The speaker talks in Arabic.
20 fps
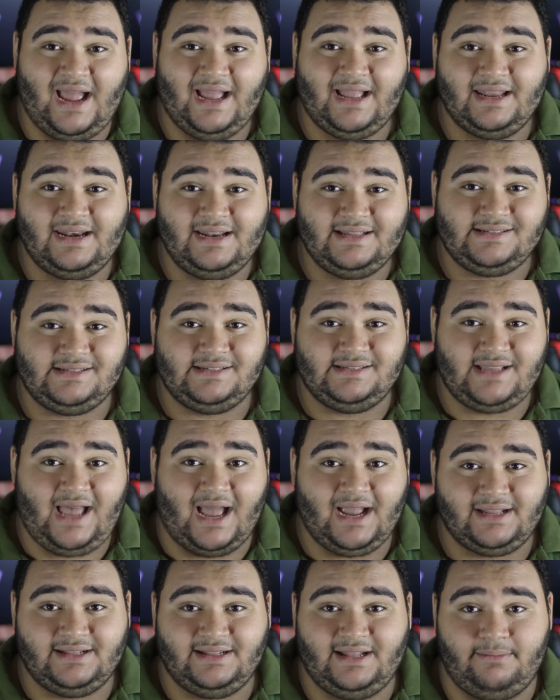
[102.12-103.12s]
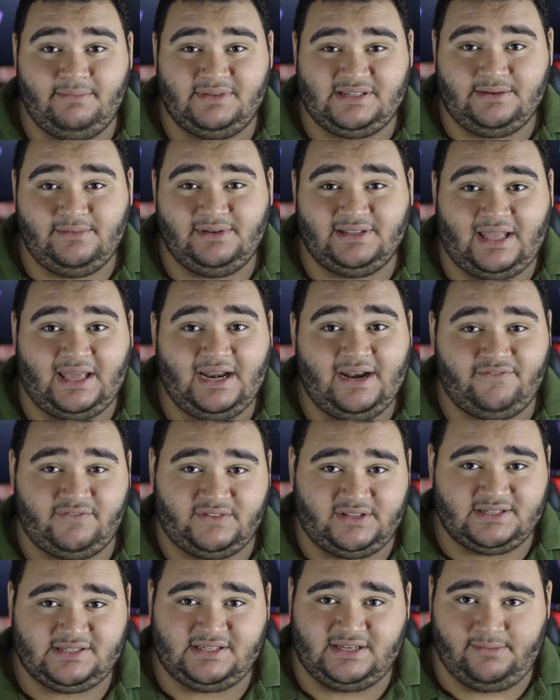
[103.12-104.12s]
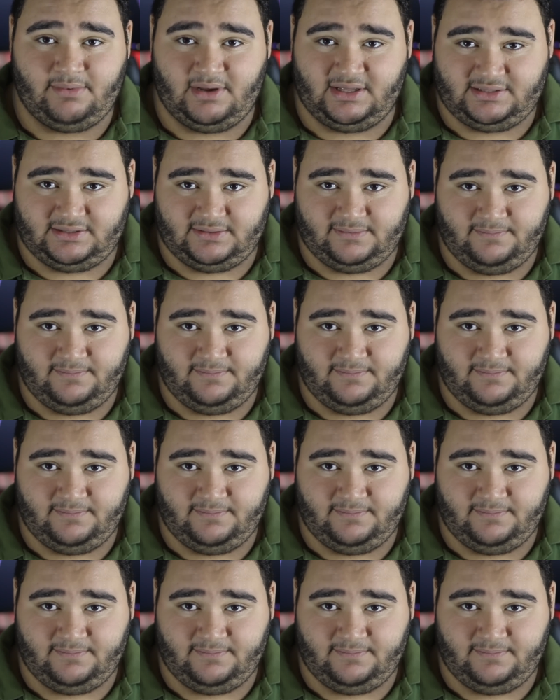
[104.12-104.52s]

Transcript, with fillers: حاجه الناس انزعجت لما سمعت عنها في التسريبات